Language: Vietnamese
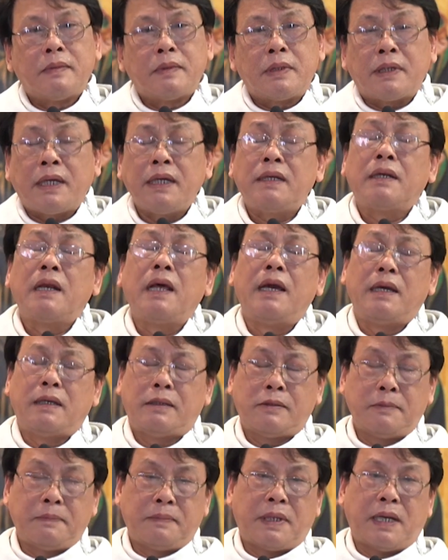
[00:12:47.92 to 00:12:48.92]
khích
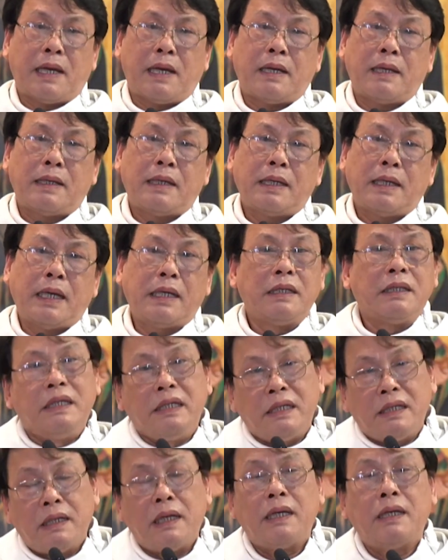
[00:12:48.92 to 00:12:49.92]
lệ chúng ta hãy
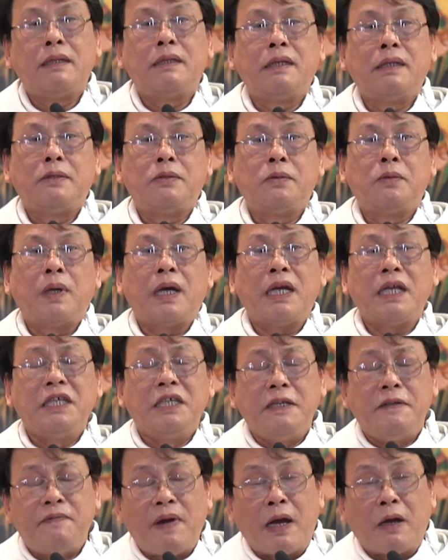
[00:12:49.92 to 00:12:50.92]
nhìn lên Thiên Chúa, hãy
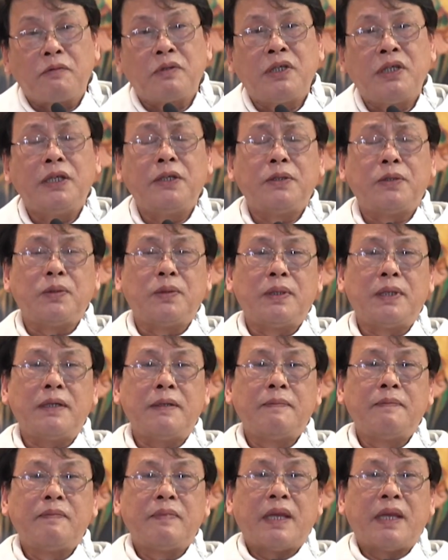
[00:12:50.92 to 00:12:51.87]
nhìn vào Thiên Chúa,